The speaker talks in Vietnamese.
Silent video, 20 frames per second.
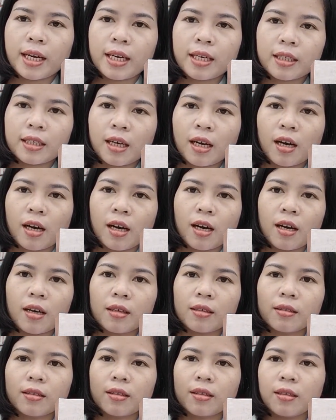Đó,
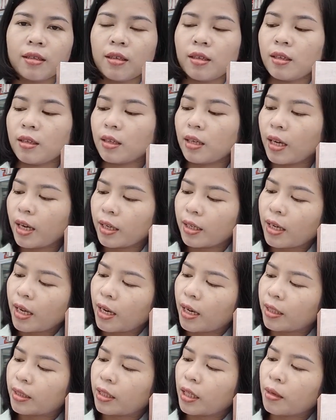đây đây là
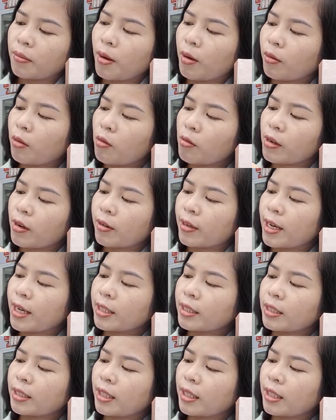tế bào gốc Eldas này.